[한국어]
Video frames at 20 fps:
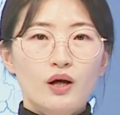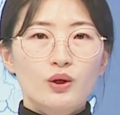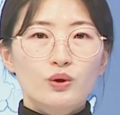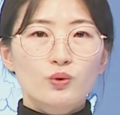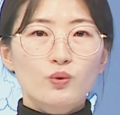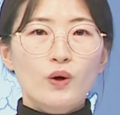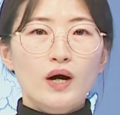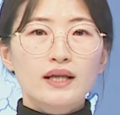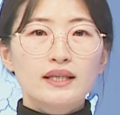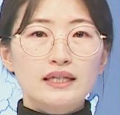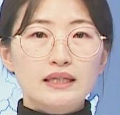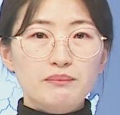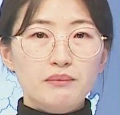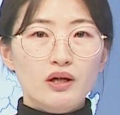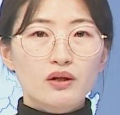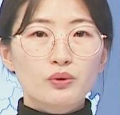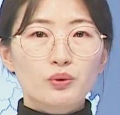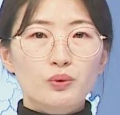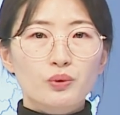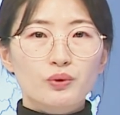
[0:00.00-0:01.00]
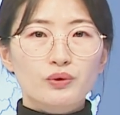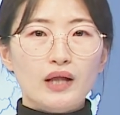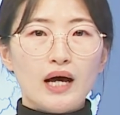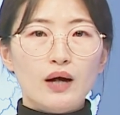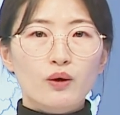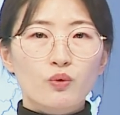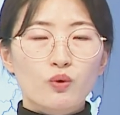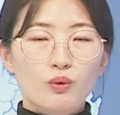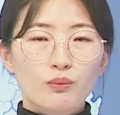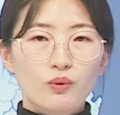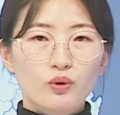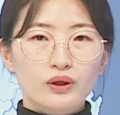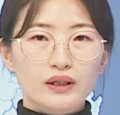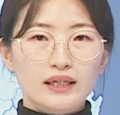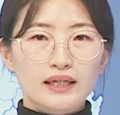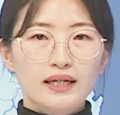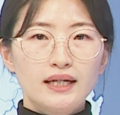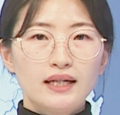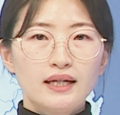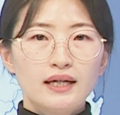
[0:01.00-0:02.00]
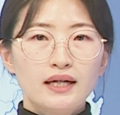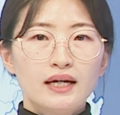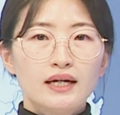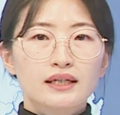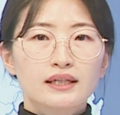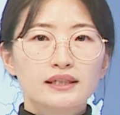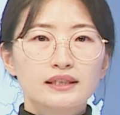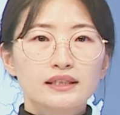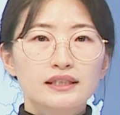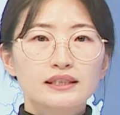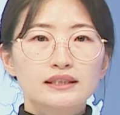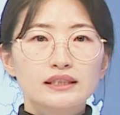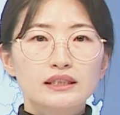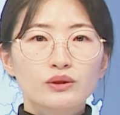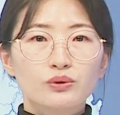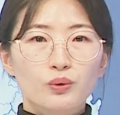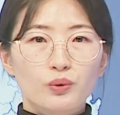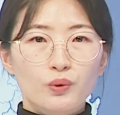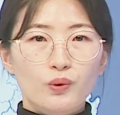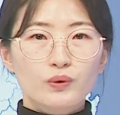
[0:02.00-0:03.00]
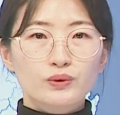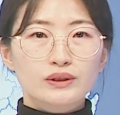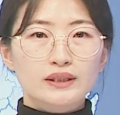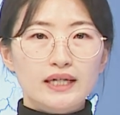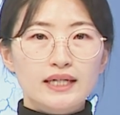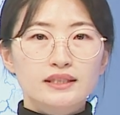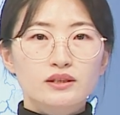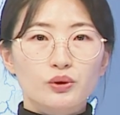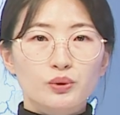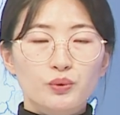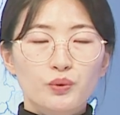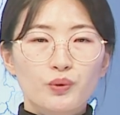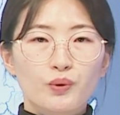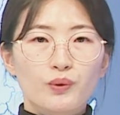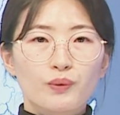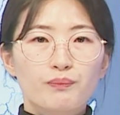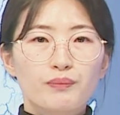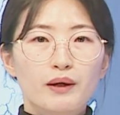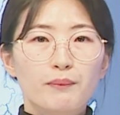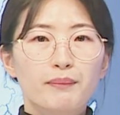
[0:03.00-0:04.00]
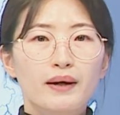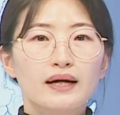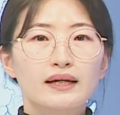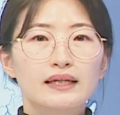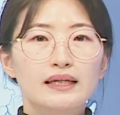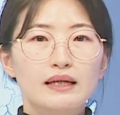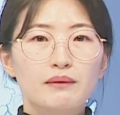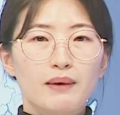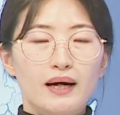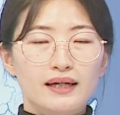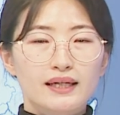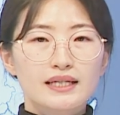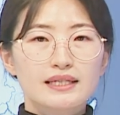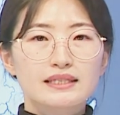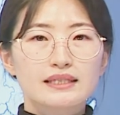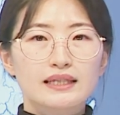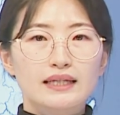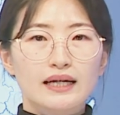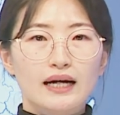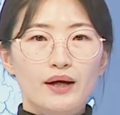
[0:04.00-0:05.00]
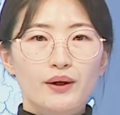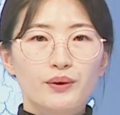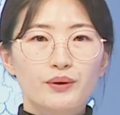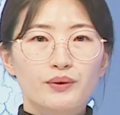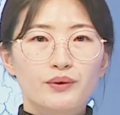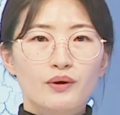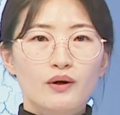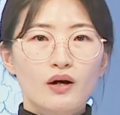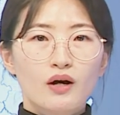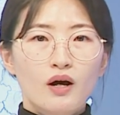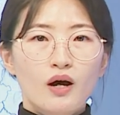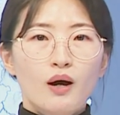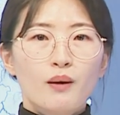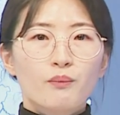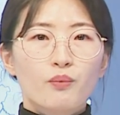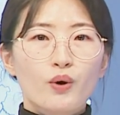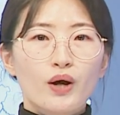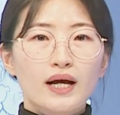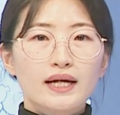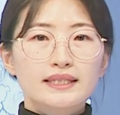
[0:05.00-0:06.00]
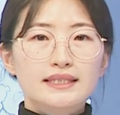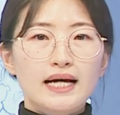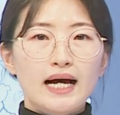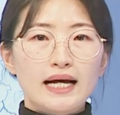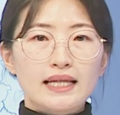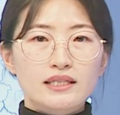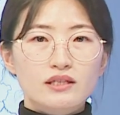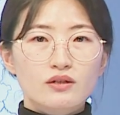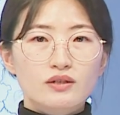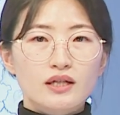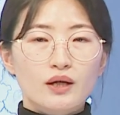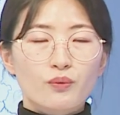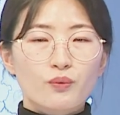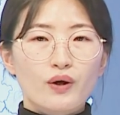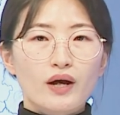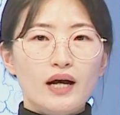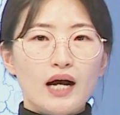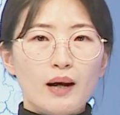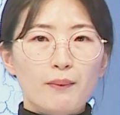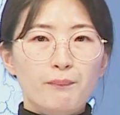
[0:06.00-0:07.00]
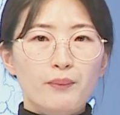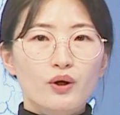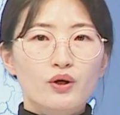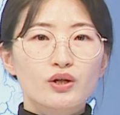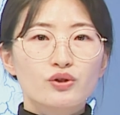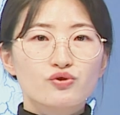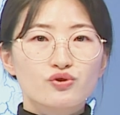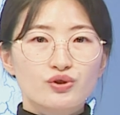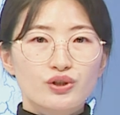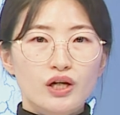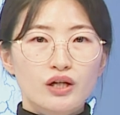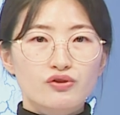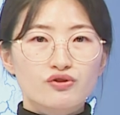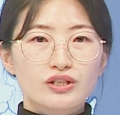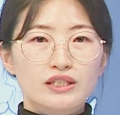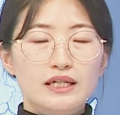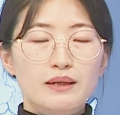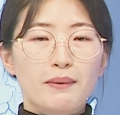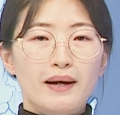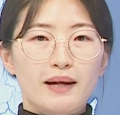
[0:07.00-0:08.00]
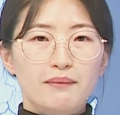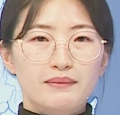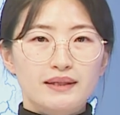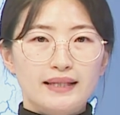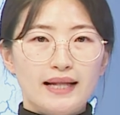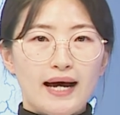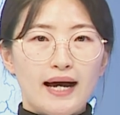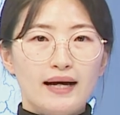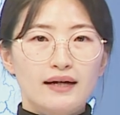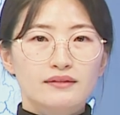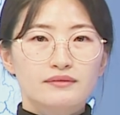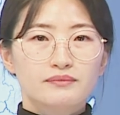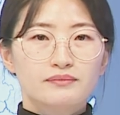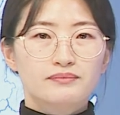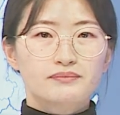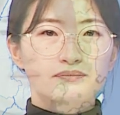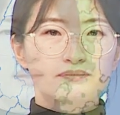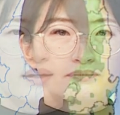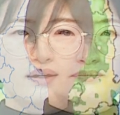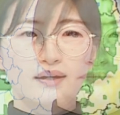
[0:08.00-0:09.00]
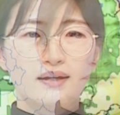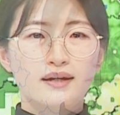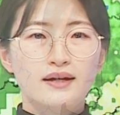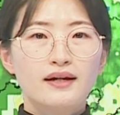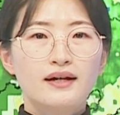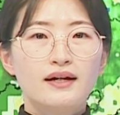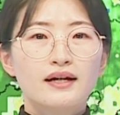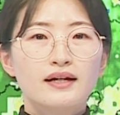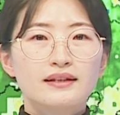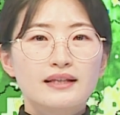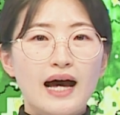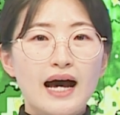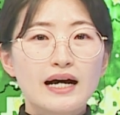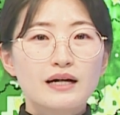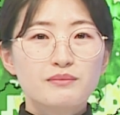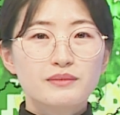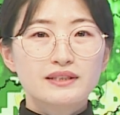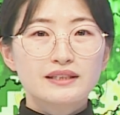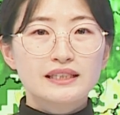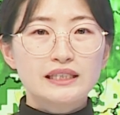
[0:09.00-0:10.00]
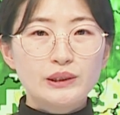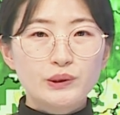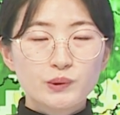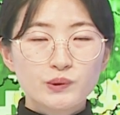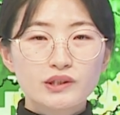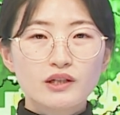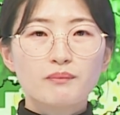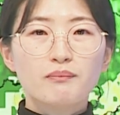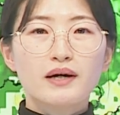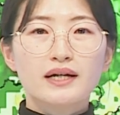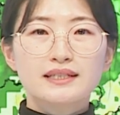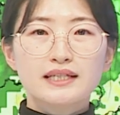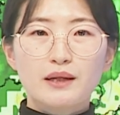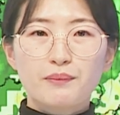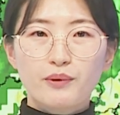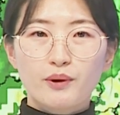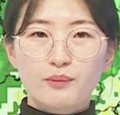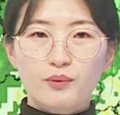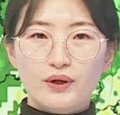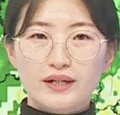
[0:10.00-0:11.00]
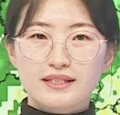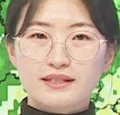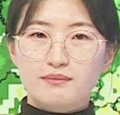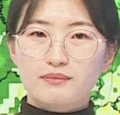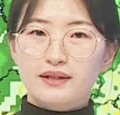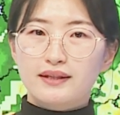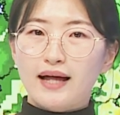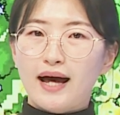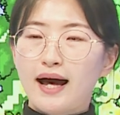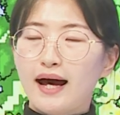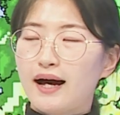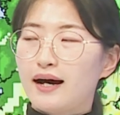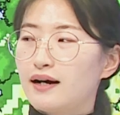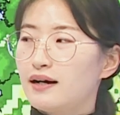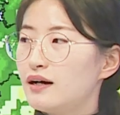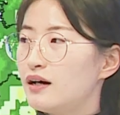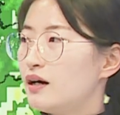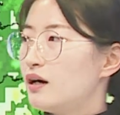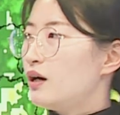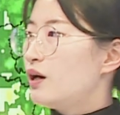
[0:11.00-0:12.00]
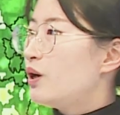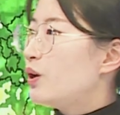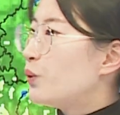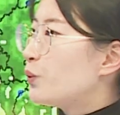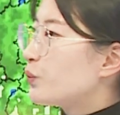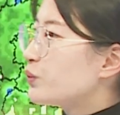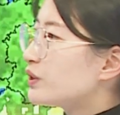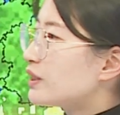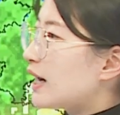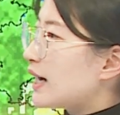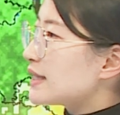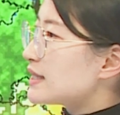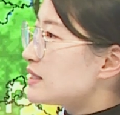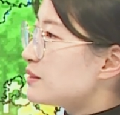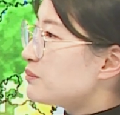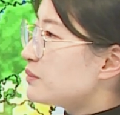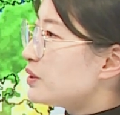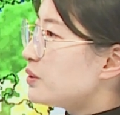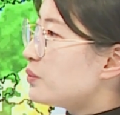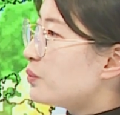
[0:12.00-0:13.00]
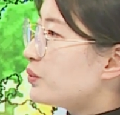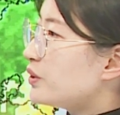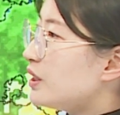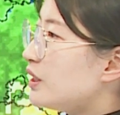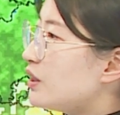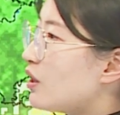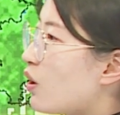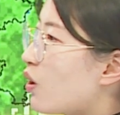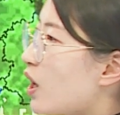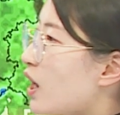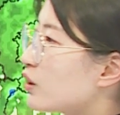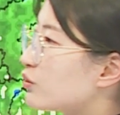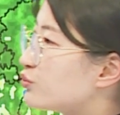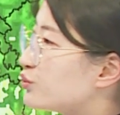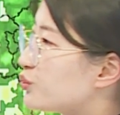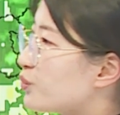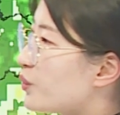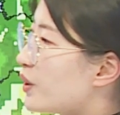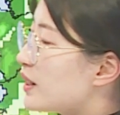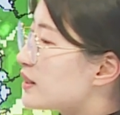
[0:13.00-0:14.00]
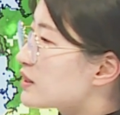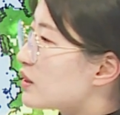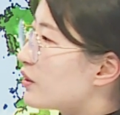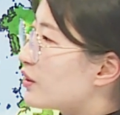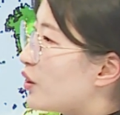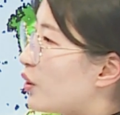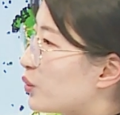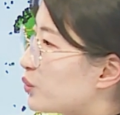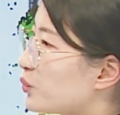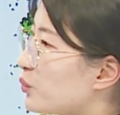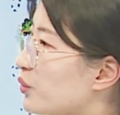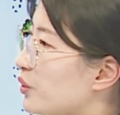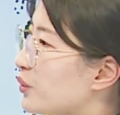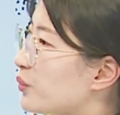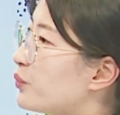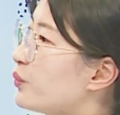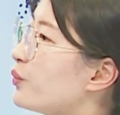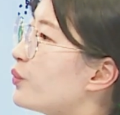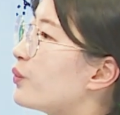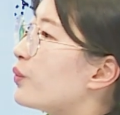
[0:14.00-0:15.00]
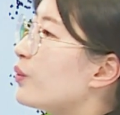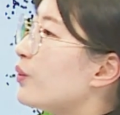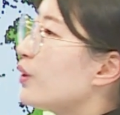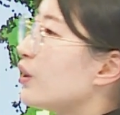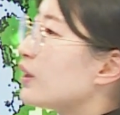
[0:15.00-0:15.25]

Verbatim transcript: 또한 이면도로나 골목길, 그늘진 도로 등에서도 빙판길이 많겠으니까요. 보행자 안전사고에 각별히 주의해 주시기 바랍니다. 다음은 기온 전망 살펴보겠습니다. 오늘 아침 기온이 영하 9도에서 0도이고